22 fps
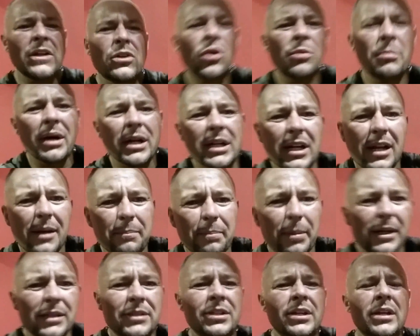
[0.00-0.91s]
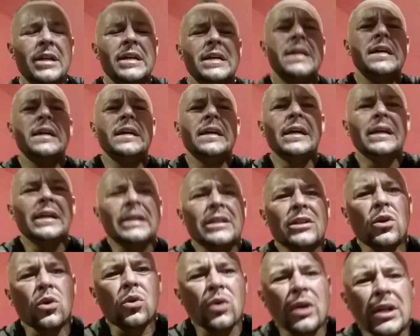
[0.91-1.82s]
To ma klepać.
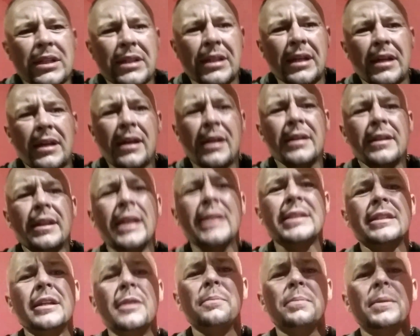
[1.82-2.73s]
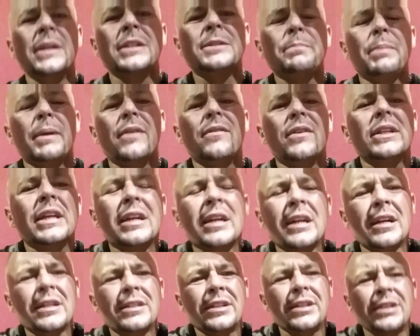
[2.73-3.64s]
Dokładnie. Następna sprawa,
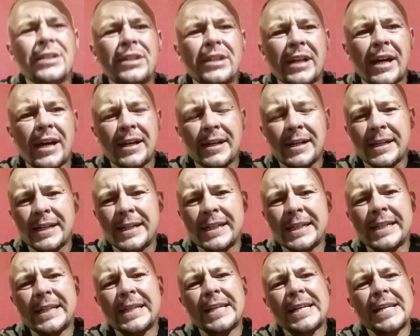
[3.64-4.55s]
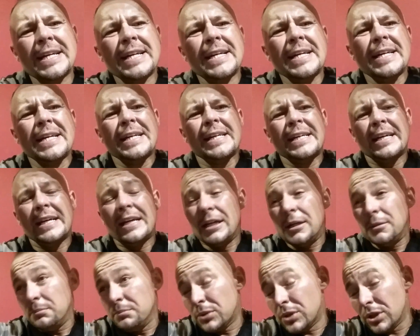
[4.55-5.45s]
taka, a nie inna.
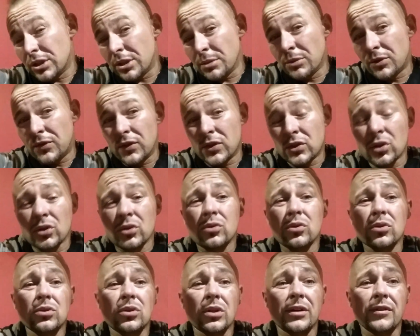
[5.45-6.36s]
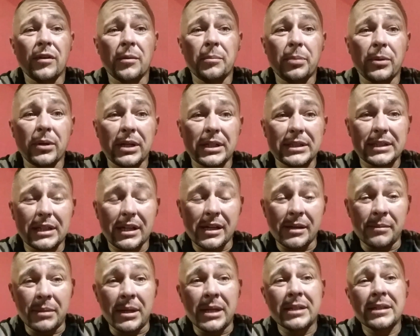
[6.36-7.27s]
Przy tym ćwiczonku, które Wam
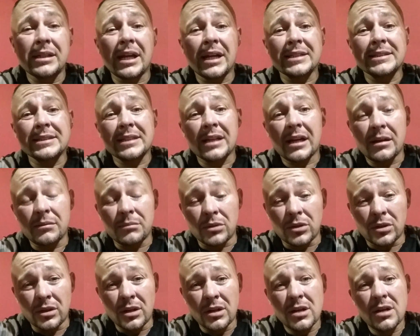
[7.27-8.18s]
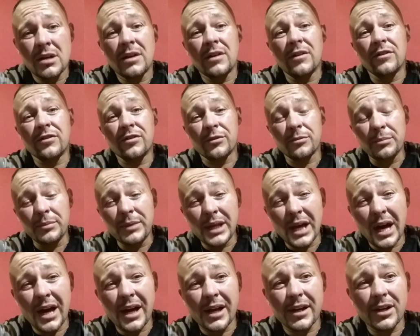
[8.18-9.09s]
pokazałem, tak samo. W
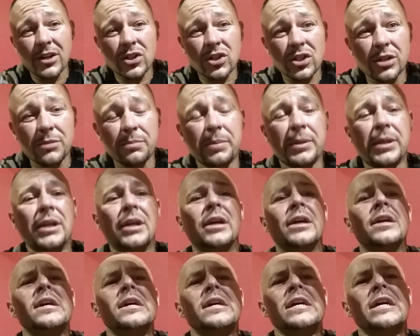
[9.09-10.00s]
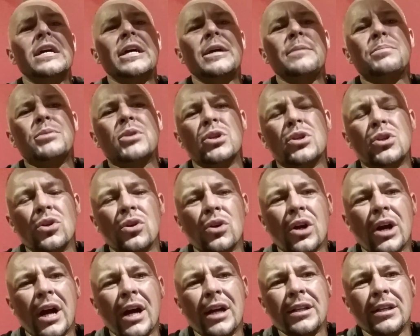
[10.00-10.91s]
miarę szybkie
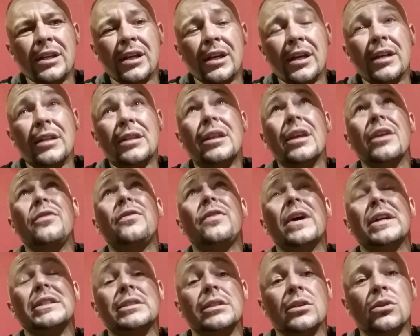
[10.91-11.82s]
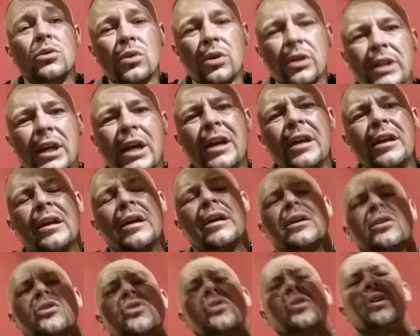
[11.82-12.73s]
przyciąganie tej fazy górnej,
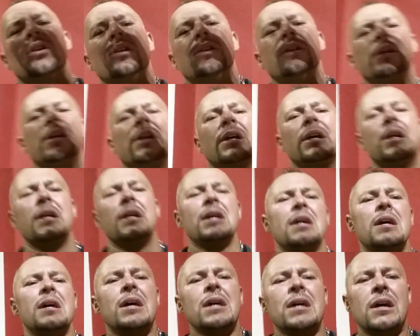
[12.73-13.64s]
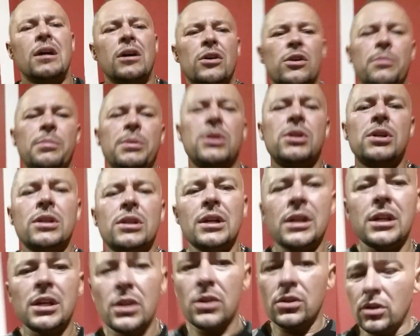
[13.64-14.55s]
czyli robicie
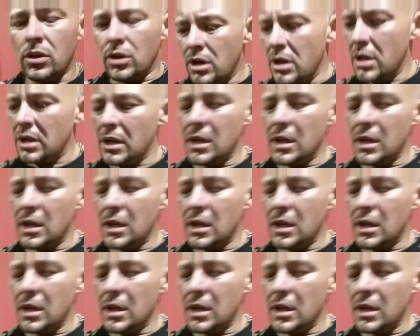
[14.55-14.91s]
takiego